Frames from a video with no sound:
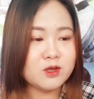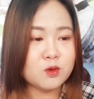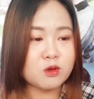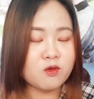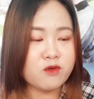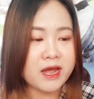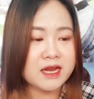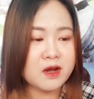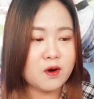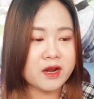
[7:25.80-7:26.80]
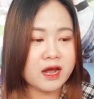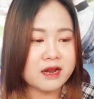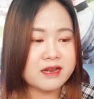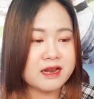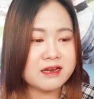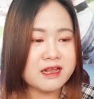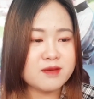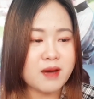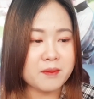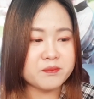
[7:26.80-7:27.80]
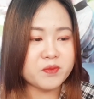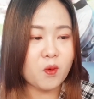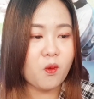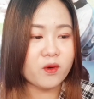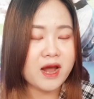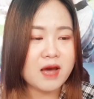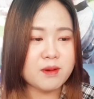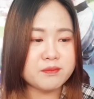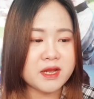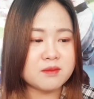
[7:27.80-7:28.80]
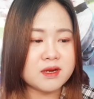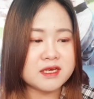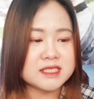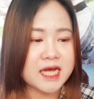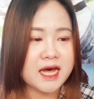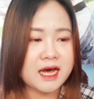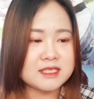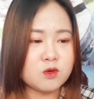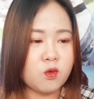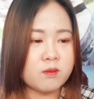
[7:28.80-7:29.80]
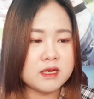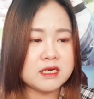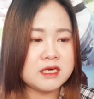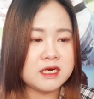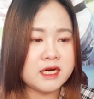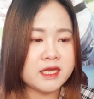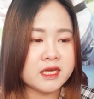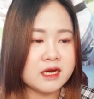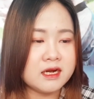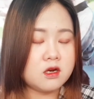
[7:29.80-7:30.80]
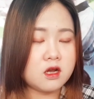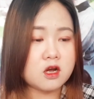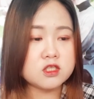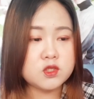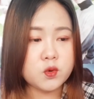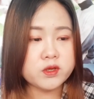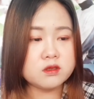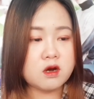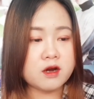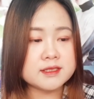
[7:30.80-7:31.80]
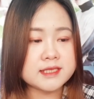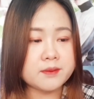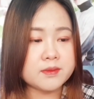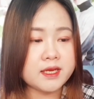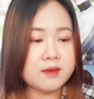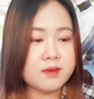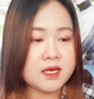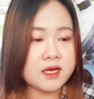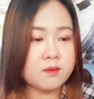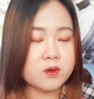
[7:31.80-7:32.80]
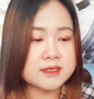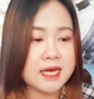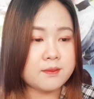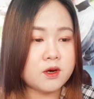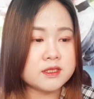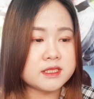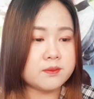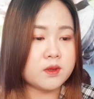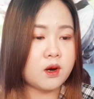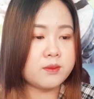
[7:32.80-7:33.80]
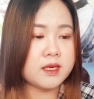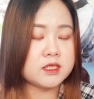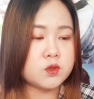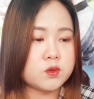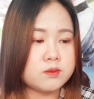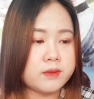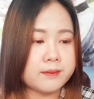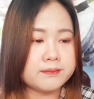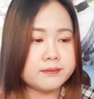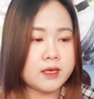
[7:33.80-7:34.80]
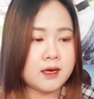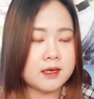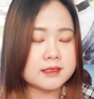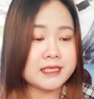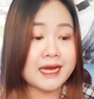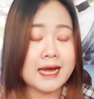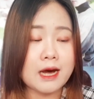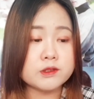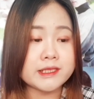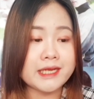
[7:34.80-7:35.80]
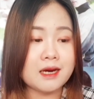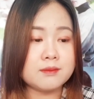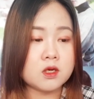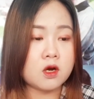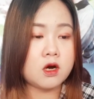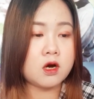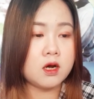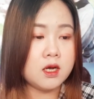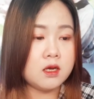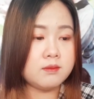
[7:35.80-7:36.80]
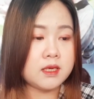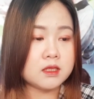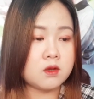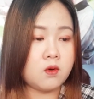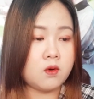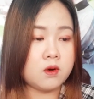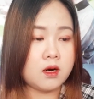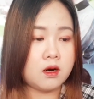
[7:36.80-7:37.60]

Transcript: อยู่ตรงไฟนีออนอะแดนนี่แบบหูหน้าแบบเด่นมาเลยจ้าสูงมาเลยแล้วก็ชุดคอนเซปต์นี้มีทั้งหมดสามคอนเซปต์เนาะมีชุดแบบสีขาวสีดำแล้วก็มีตรง